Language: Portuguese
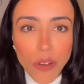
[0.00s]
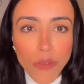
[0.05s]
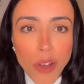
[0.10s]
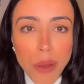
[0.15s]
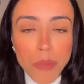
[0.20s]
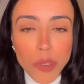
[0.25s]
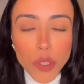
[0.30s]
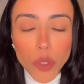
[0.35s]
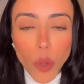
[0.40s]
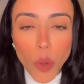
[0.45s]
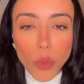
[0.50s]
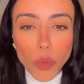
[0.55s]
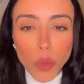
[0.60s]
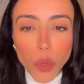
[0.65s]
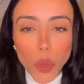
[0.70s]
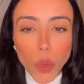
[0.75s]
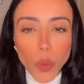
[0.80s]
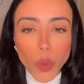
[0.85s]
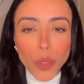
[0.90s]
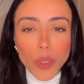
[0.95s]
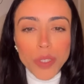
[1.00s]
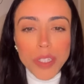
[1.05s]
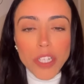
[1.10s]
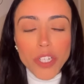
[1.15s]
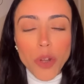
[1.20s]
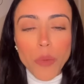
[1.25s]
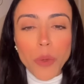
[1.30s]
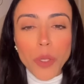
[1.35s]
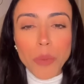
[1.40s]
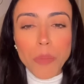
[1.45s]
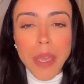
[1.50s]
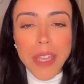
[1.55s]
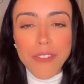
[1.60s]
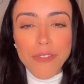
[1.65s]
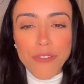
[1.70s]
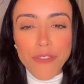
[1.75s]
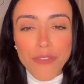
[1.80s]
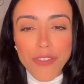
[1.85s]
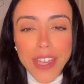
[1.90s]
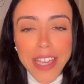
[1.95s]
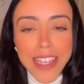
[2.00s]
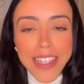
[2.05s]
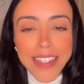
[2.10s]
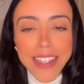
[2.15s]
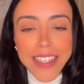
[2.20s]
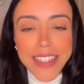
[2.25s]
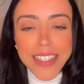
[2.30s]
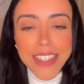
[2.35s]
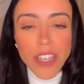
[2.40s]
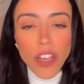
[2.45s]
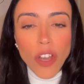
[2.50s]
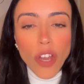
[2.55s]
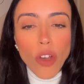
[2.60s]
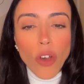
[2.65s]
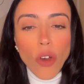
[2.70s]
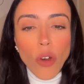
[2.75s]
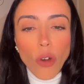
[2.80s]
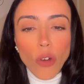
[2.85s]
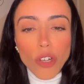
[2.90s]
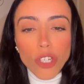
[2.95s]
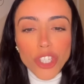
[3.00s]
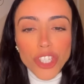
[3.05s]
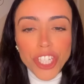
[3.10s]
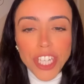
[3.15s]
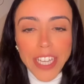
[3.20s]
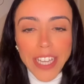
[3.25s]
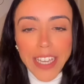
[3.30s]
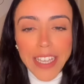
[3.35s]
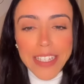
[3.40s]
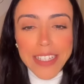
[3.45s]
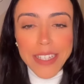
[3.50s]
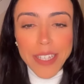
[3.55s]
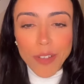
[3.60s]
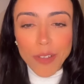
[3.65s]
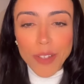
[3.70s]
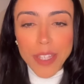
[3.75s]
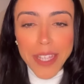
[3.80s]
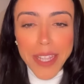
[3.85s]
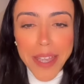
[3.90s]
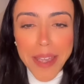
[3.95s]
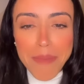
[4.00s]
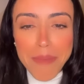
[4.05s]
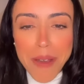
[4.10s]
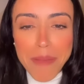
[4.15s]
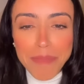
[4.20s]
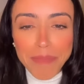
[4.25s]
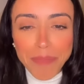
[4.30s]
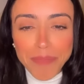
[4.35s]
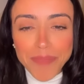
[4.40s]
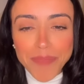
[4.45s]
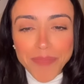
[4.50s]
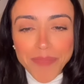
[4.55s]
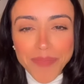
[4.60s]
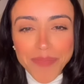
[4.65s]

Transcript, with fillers: Então vamos com tudo, sejam muito bem-vindas. Hoje esse é o tema.